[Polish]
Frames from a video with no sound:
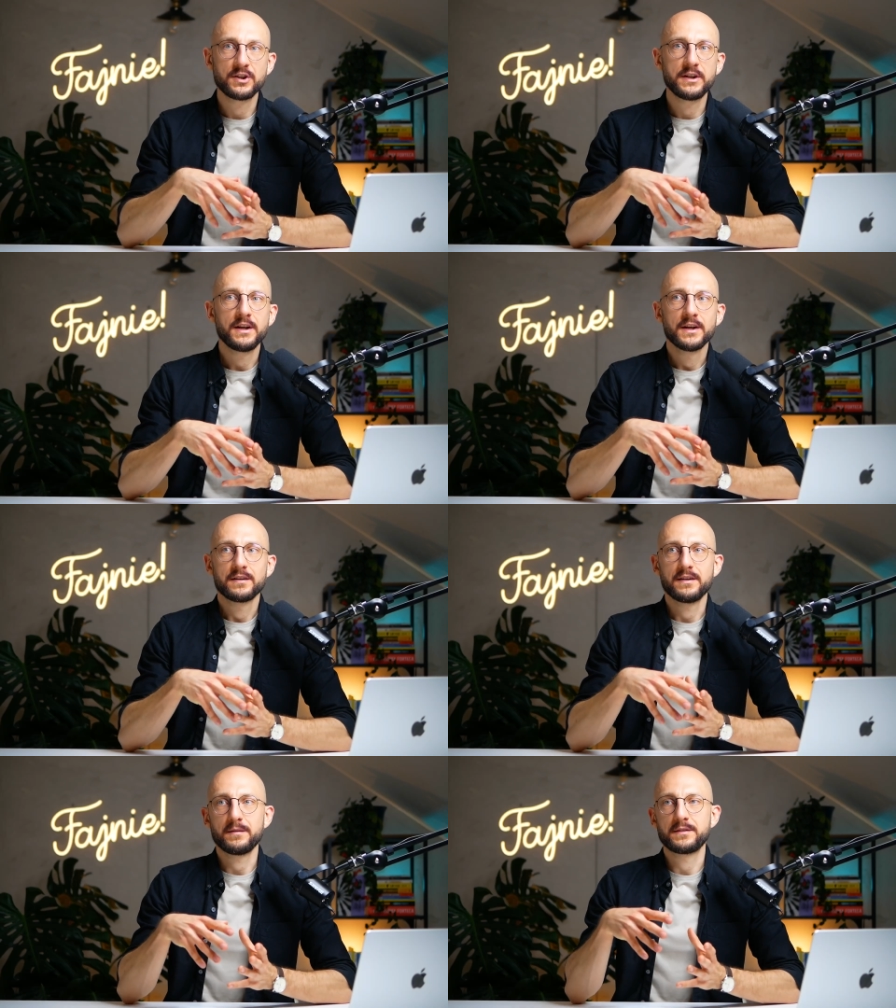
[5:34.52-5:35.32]
Czyli
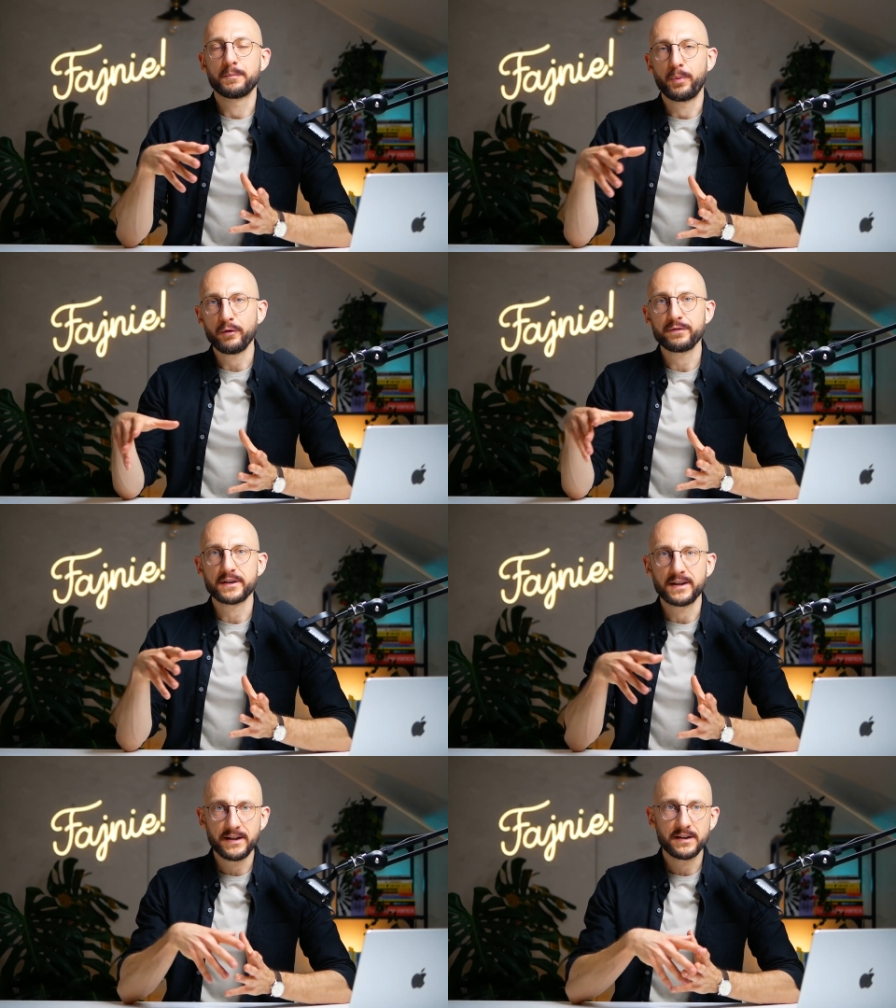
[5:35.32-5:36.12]
y,
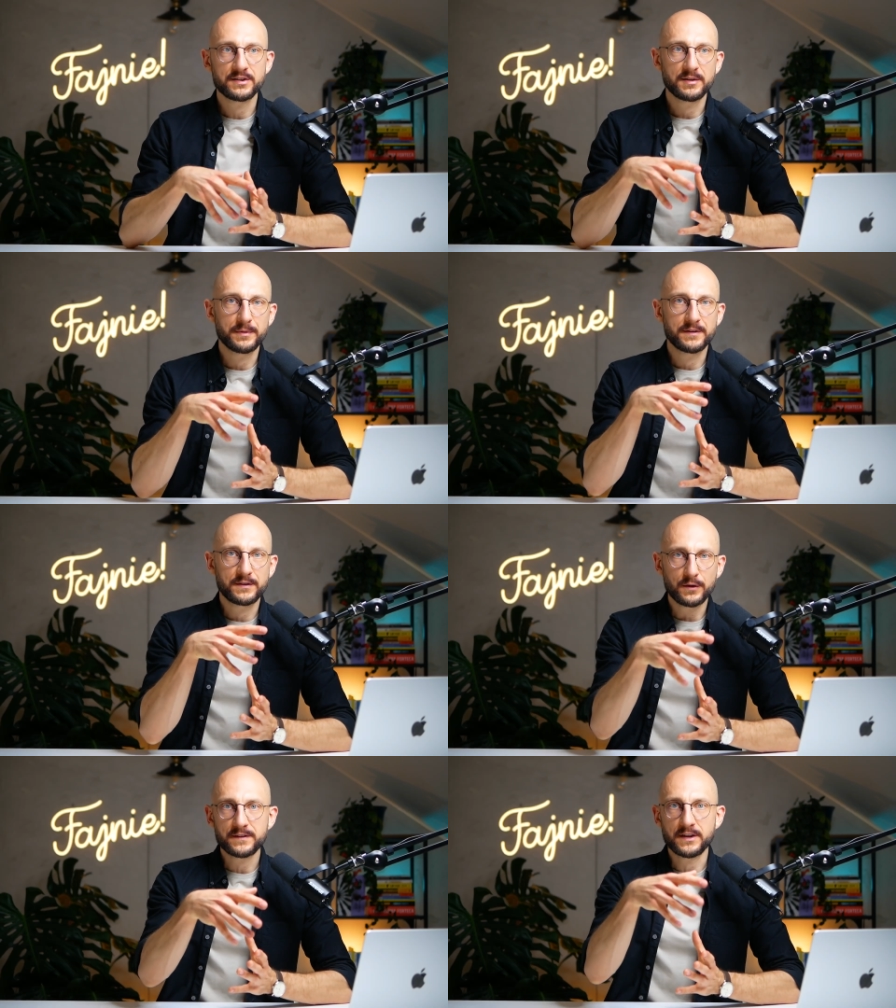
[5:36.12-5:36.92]
typowy klient, żeby
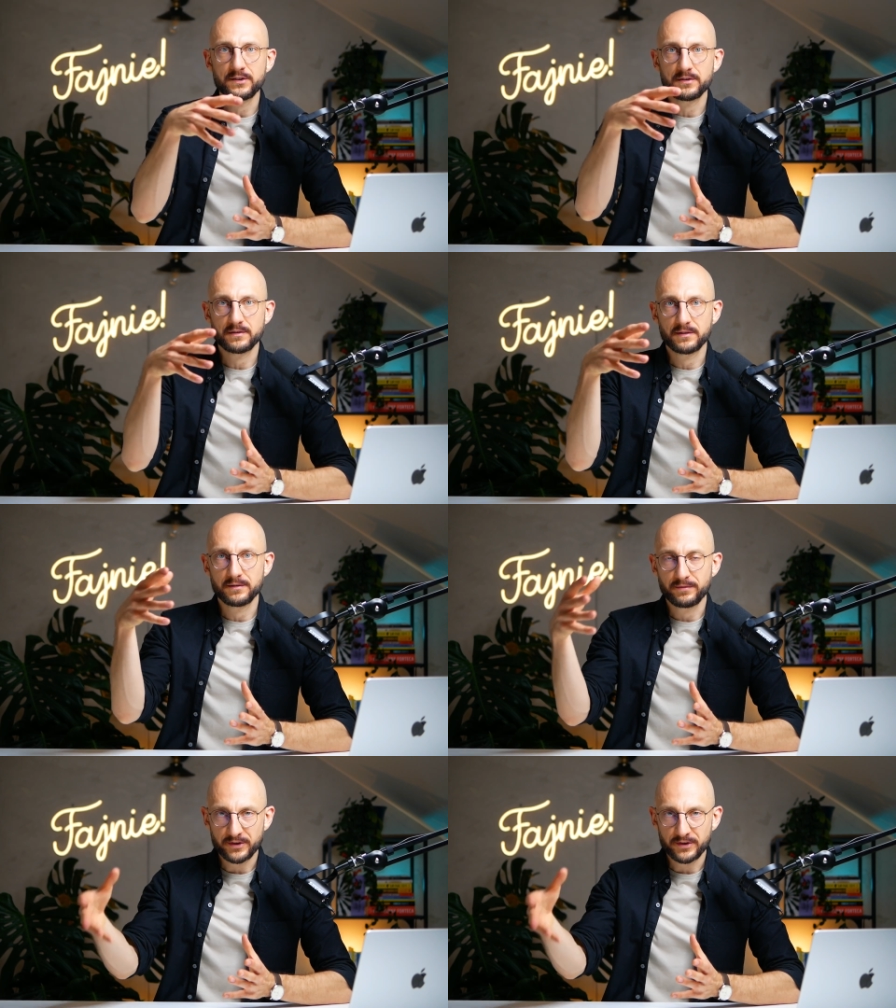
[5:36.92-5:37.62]
zostać y,